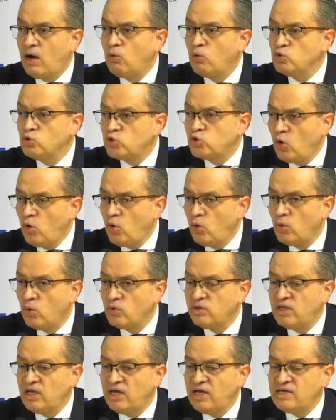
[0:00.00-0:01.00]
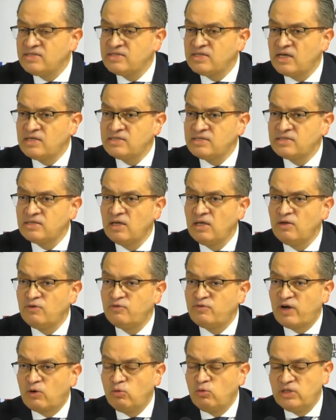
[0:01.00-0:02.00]
abusó de esas
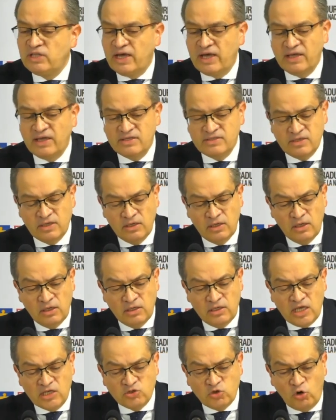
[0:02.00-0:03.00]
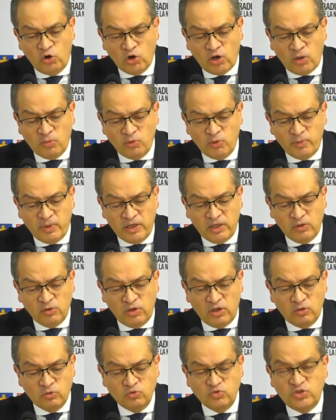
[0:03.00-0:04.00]
facultades. Y eso es lo que hemos venido
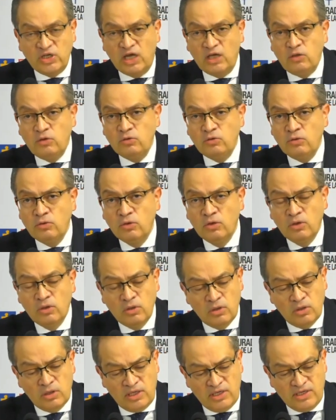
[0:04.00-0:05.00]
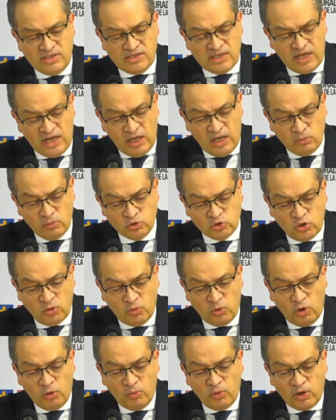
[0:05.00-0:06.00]
denunciando y seremos,
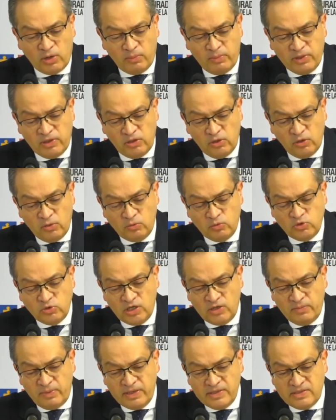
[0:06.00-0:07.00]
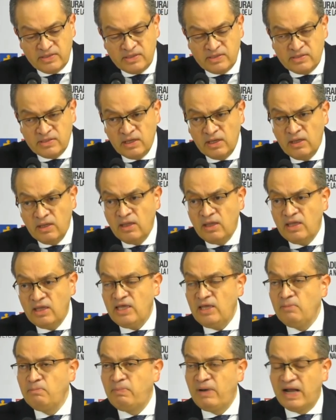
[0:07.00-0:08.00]
como lo hemos repetido muchas veces,
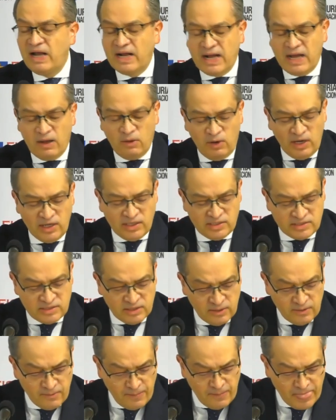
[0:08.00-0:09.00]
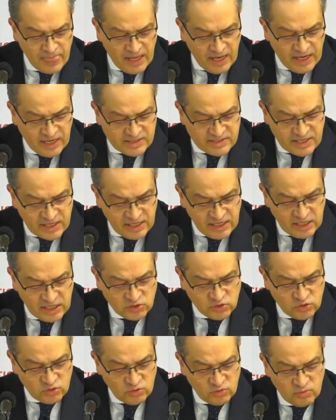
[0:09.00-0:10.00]
implacables en esa
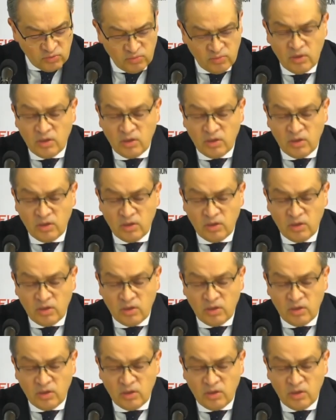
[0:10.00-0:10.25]
dirección.